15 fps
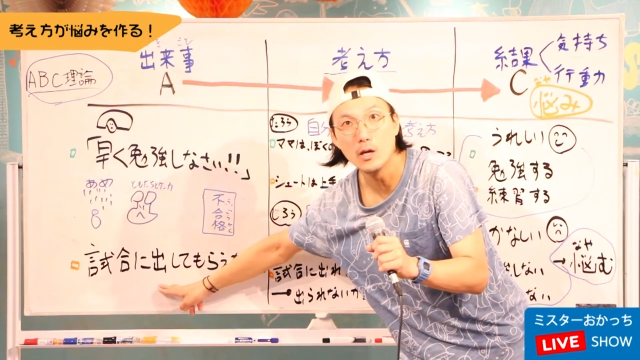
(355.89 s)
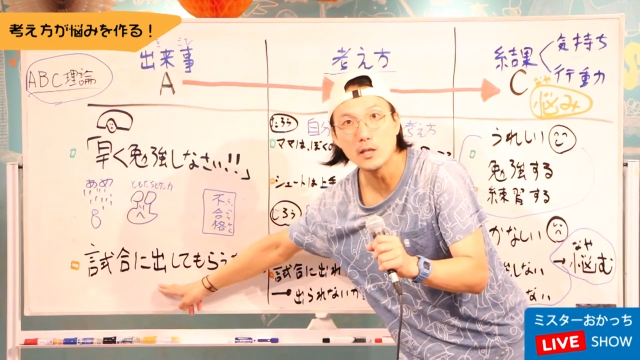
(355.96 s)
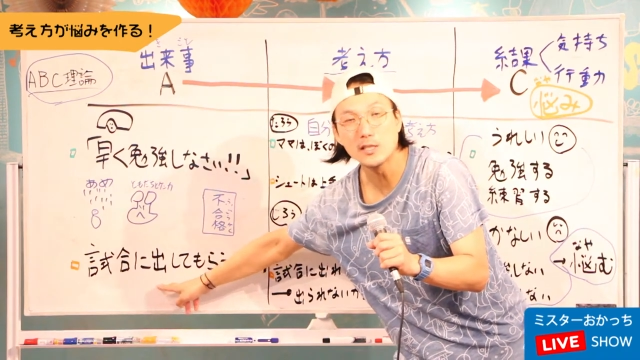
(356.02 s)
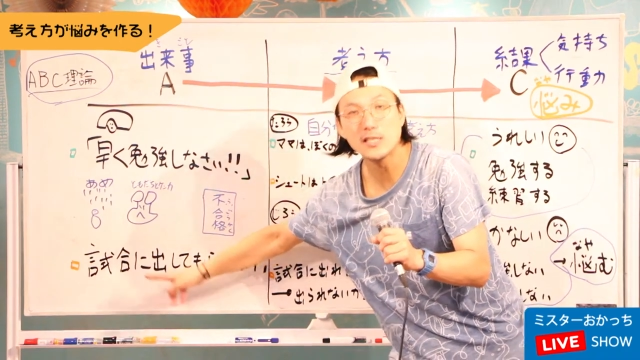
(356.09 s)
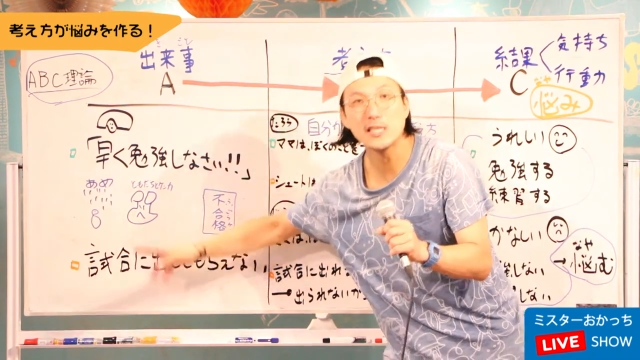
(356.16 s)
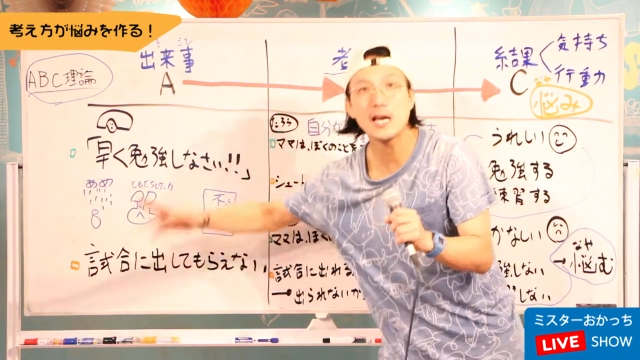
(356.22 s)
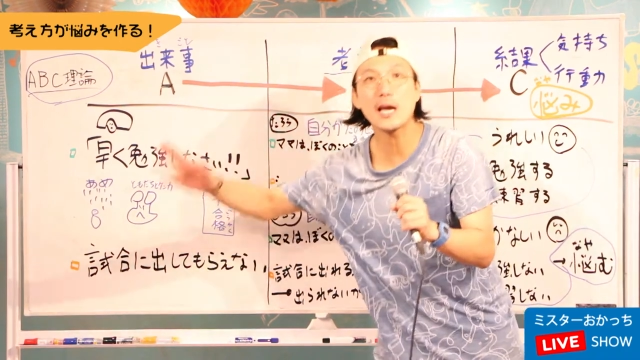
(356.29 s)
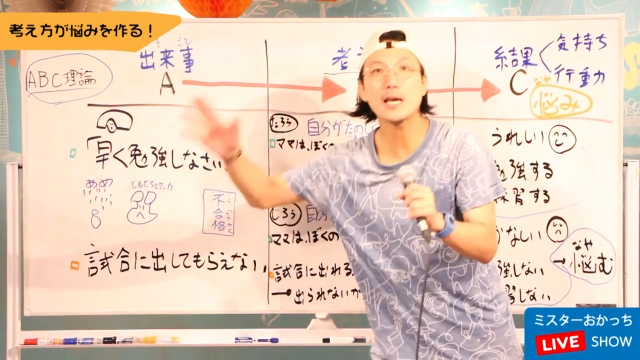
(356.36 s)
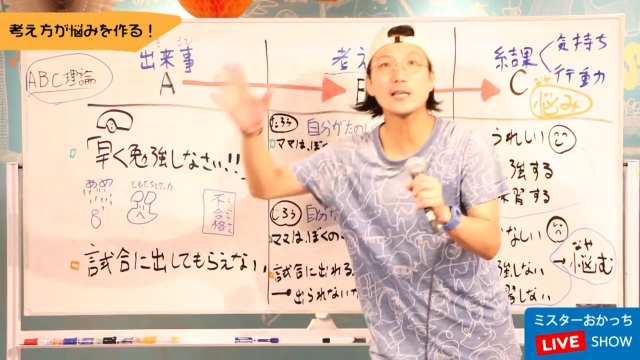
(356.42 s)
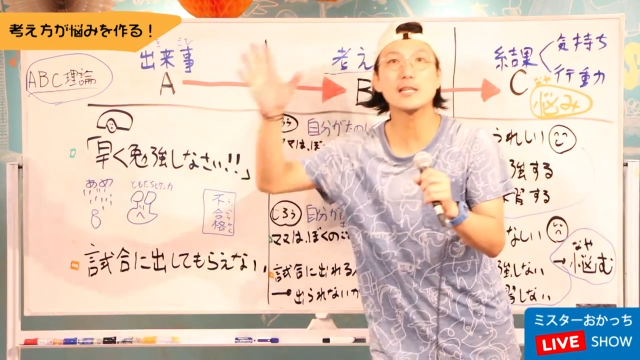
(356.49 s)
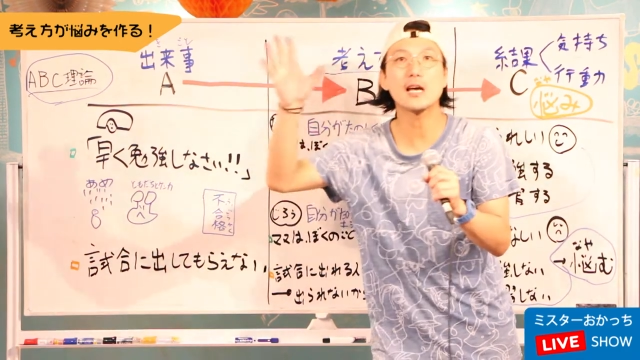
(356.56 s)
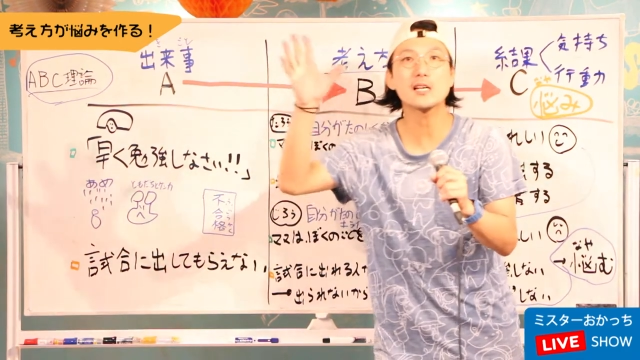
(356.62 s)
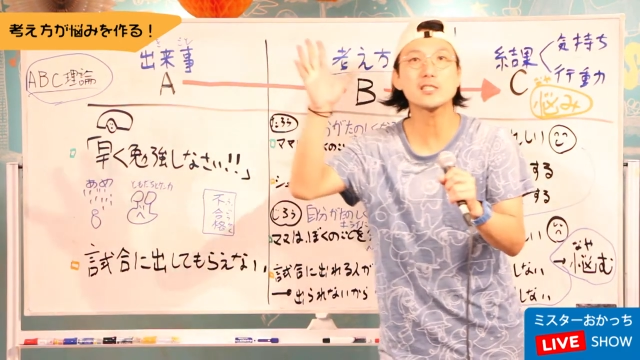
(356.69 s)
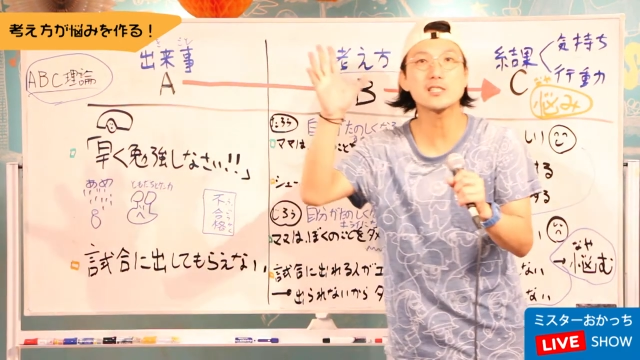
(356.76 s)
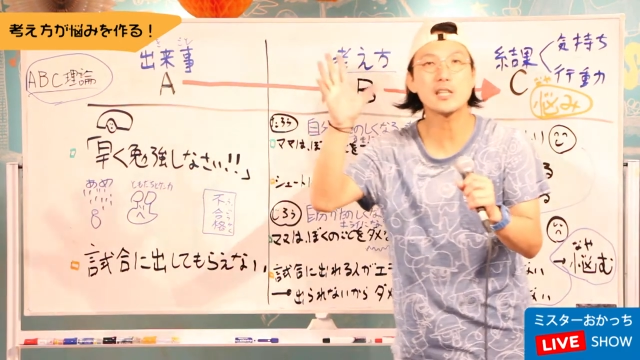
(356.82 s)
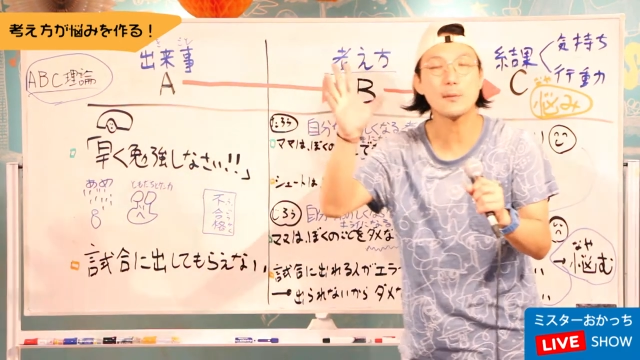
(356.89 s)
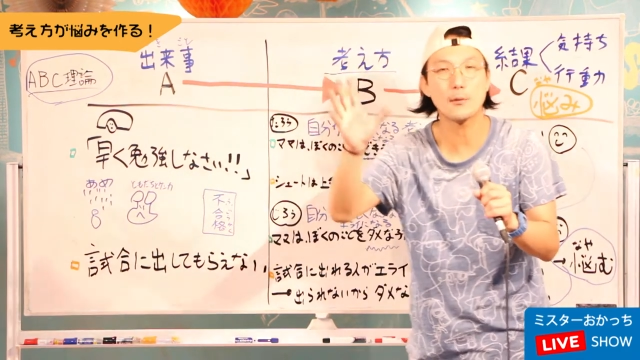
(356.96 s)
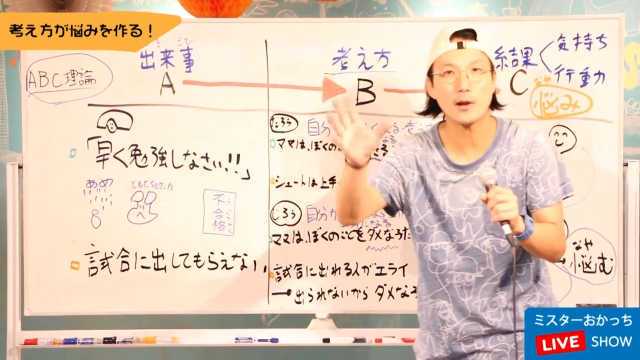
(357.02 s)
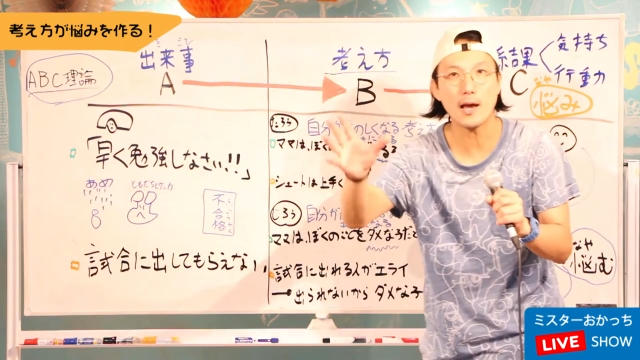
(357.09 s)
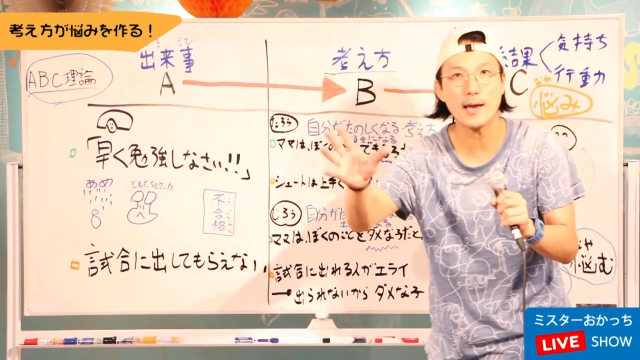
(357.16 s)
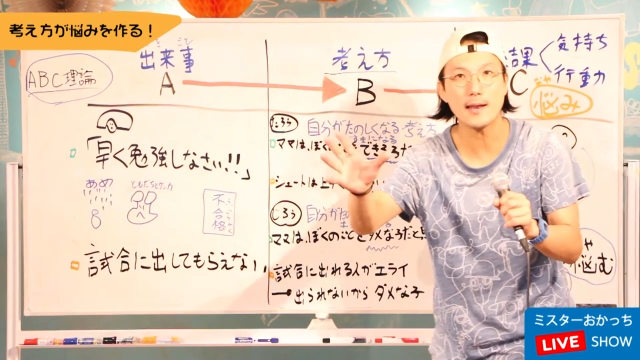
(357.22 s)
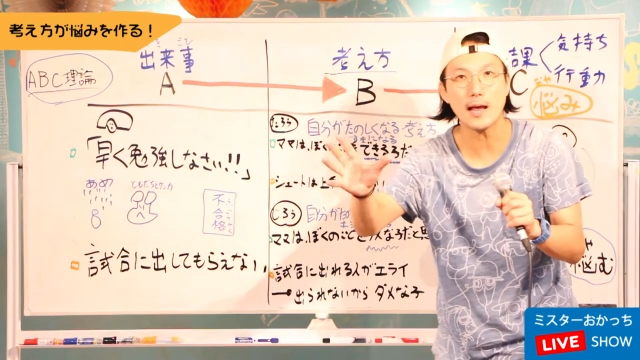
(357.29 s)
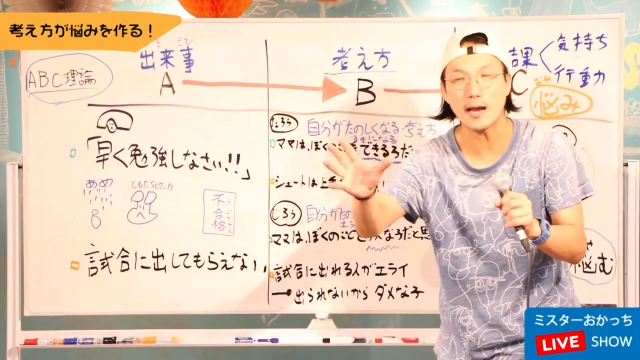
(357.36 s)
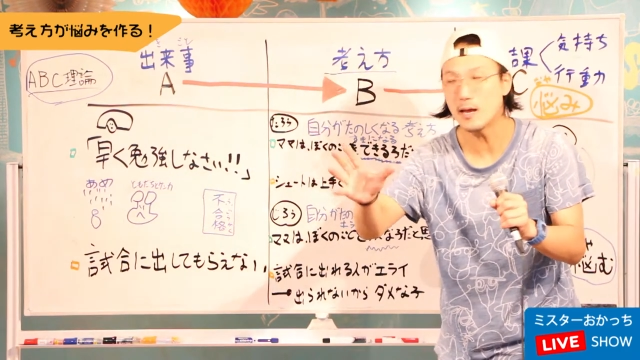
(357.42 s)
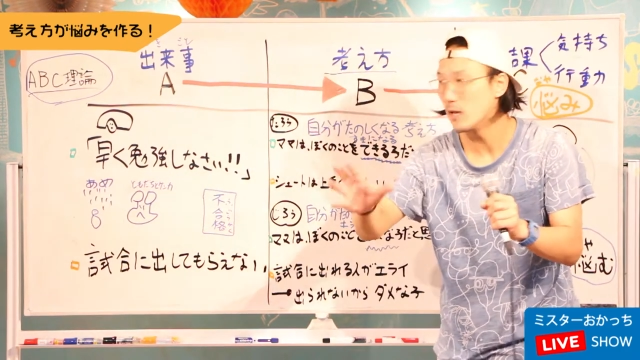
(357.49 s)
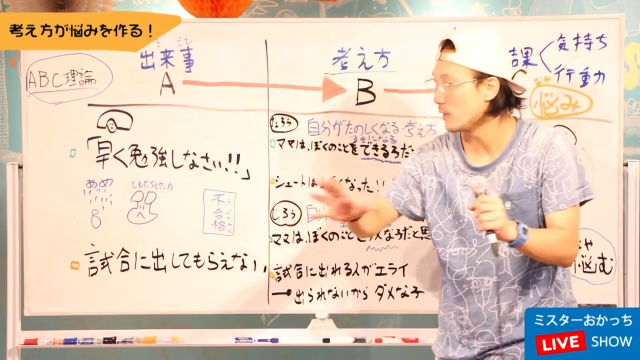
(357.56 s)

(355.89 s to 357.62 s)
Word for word: 試合に出してもらえない